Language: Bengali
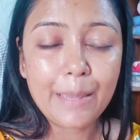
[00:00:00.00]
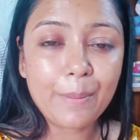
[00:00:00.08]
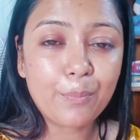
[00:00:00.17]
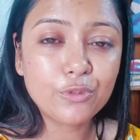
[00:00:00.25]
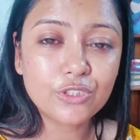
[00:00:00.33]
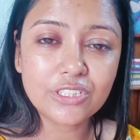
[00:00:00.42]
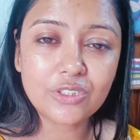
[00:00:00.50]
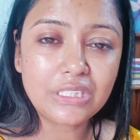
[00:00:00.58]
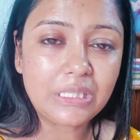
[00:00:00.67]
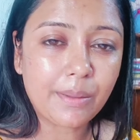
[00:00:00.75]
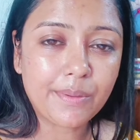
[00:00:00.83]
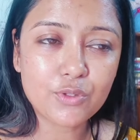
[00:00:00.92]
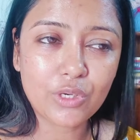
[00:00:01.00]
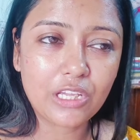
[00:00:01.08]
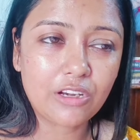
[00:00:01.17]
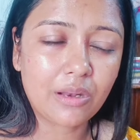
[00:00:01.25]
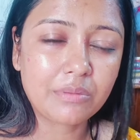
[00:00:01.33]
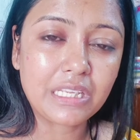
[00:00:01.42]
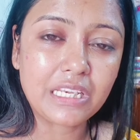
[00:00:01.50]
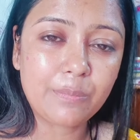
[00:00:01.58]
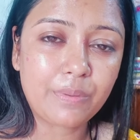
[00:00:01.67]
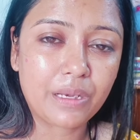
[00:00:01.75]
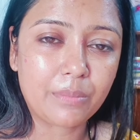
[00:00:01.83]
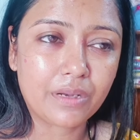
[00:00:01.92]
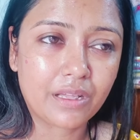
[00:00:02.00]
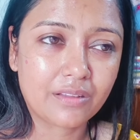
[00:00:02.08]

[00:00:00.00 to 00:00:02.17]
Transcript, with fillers: এবার পুজোটা না কীভাবে চলে গেল না টেরই পেলাম